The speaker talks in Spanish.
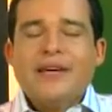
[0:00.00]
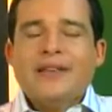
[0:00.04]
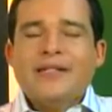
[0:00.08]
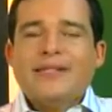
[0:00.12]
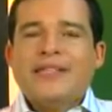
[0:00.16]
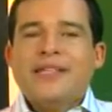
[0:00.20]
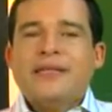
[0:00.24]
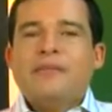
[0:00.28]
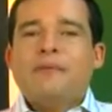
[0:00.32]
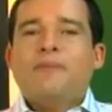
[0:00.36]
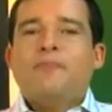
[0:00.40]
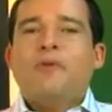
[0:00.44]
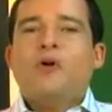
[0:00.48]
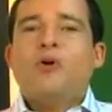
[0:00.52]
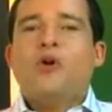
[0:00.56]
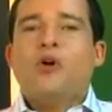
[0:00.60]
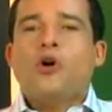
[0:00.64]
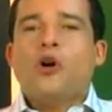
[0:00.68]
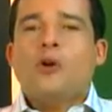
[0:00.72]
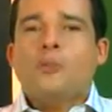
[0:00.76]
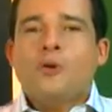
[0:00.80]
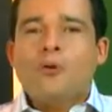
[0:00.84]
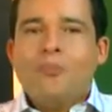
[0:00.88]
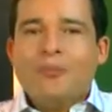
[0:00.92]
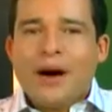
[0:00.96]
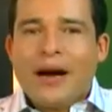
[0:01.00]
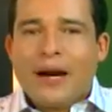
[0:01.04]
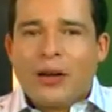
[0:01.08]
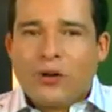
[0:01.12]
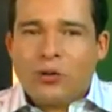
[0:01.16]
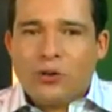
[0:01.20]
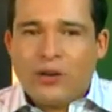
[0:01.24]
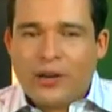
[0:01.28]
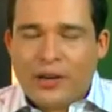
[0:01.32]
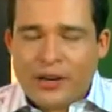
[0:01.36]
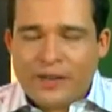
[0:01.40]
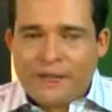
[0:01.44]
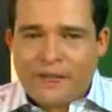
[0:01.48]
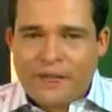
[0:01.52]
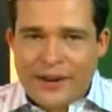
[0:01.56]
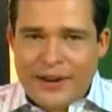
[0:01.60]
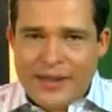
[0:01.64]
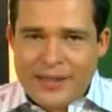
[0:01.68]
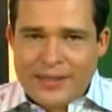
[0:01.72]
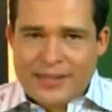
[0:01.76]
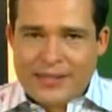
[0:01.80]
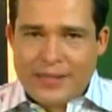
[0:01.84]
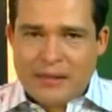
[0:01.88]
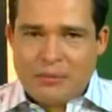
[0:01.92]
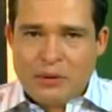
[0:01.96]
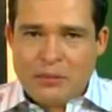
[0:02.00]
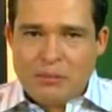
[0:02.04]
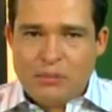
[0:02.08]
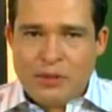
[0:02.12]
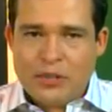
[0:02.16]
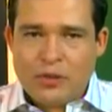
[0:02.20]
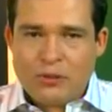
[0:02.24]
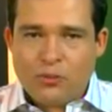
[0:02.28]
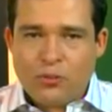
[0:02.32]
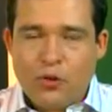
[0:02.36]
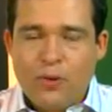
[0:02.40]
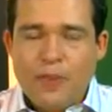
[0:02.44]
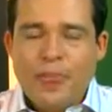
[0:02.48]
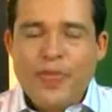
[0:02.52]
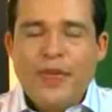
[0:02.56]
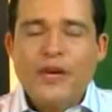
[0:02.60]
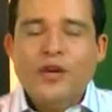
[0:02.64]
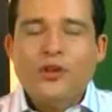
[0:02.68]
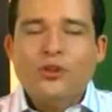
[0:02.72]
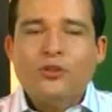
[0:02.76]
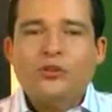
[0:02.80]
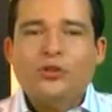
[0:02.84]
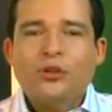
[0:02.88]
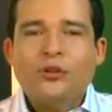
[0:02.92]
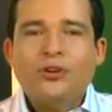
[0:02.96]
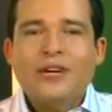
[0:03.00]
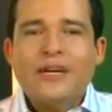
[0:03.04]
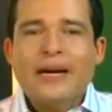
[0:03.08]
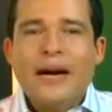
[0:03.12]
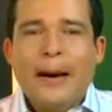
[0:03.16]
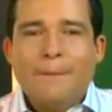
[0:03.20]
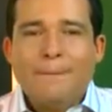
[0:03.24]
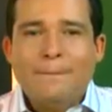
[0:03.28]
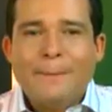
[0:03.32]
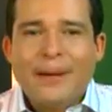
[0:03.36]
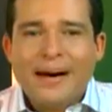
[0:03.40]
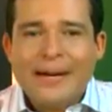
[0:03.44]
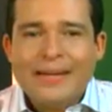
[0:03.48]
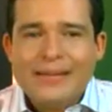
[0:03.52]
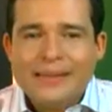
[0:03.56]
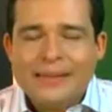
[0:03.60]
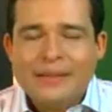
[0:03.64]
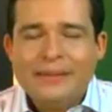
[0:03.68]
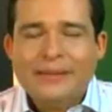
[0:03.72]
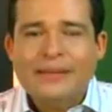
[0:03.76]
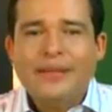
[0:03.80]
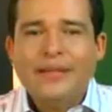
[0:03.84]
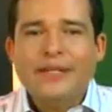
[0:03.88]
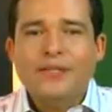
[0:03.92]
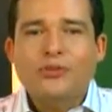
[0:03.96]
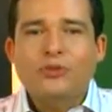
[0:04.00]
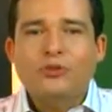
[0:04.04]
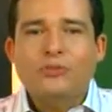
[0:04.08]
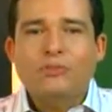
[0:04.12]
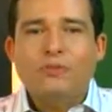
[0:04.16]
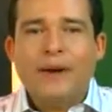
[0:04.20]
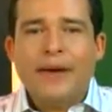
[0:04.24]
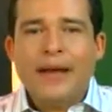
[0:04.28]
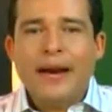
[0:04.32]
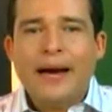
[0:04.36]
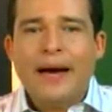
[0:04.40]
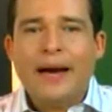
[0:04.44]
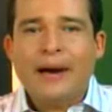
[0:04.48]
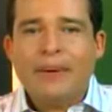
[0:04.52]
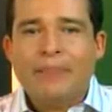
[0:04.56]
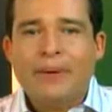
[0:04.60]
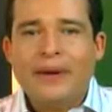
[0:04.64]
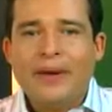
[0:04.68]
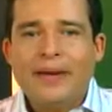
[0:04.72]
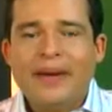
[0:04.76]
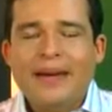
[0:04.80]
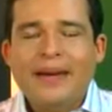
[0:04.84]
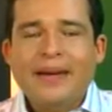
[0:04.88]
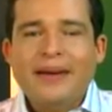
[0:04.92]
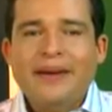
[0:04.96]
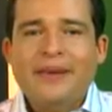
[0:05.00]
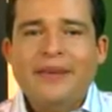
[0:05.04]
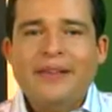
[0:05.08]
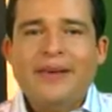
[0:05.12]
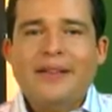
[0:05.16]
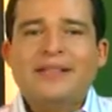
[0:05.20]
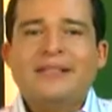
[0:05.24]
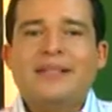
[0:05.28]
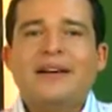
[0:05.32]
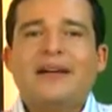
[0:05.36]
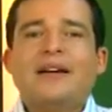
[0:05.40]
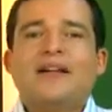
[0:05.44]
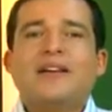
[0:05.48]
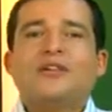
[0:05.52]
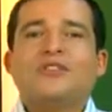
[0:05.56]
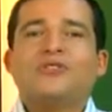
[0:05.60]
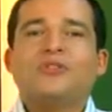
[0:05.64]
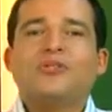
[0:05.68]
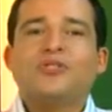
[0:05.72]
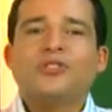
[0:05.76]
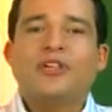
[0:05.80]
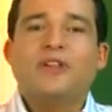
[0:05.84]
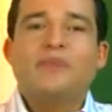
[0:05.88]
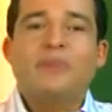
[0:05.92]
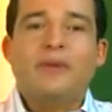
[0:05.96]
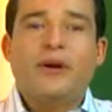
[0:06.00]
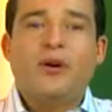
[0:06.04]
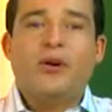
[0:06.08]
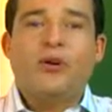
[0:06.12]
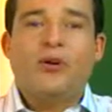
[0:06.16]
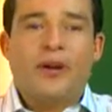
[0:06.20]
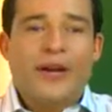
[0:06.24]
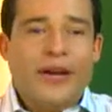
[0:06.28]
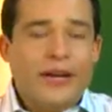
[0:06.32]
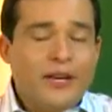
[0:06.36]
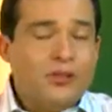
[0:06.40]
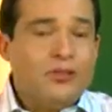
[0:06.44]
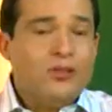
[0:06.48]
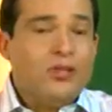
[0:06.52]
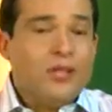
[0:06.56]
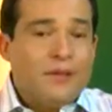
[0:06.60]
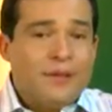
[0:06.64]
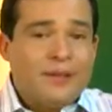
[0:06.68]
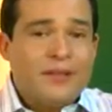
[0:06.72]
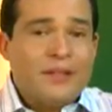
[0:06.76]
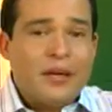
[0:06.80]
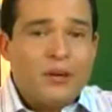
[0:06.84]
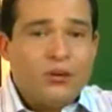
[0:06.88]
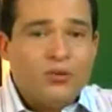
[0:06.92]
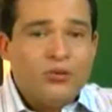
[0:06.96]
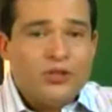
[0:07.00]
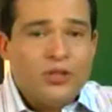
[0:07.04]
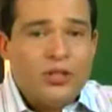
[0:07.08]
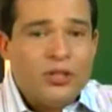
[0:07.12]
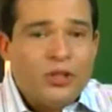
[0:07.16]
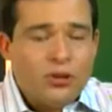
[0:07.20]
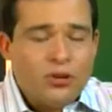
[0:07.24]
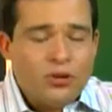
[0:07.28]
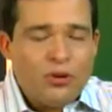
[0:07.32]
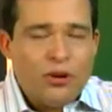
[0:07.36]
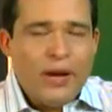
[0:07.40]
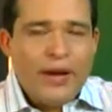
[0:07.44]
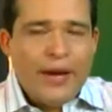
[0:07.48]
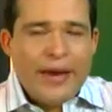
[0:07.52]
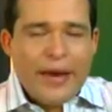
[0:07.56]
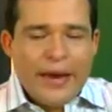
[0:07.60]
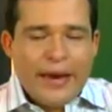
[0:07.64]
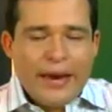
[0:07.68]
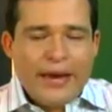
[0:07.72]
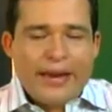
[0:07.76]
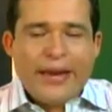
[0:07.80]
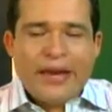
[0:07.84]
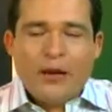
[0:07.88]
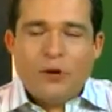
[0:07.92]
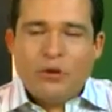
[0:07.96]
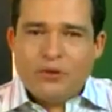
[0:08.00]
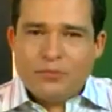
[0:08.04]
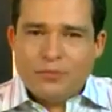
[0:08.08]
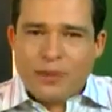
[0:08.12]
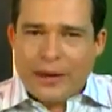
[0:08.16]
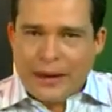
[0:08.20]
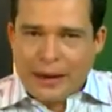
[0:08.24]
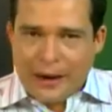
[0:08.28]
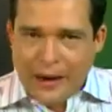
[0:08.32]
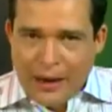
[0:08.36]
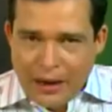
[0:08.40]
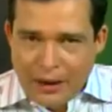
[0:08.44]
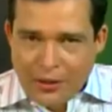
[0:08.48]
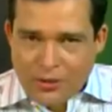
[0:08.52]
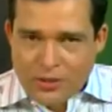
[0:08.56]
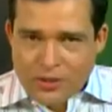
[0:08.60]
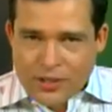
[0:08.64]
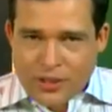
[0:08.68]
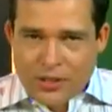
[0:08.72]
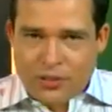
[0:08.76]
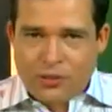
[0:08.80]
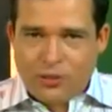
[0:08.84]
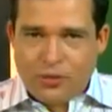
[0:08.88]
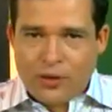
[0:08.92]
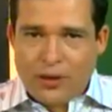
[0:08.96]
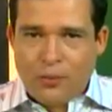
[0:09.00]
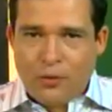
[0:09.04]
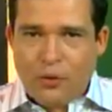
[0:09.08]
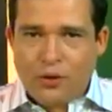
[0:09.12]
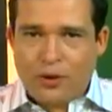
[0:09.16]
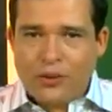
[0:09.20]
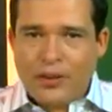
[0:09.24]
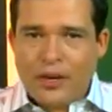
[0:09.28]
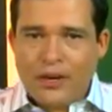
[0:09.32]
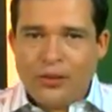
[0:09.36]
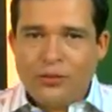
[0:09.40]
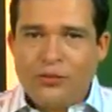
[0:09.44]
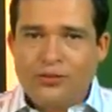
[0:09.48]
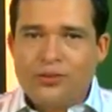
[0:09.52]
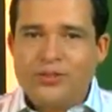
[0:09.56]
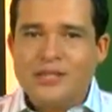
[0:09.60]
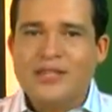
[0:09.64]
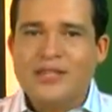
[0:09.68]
Si me pongo como marco de referencia a mí mismo, soy capaz de superarme y de hacer las cosas mejor. Eso se ve traducido en que los mercados que estoy abordando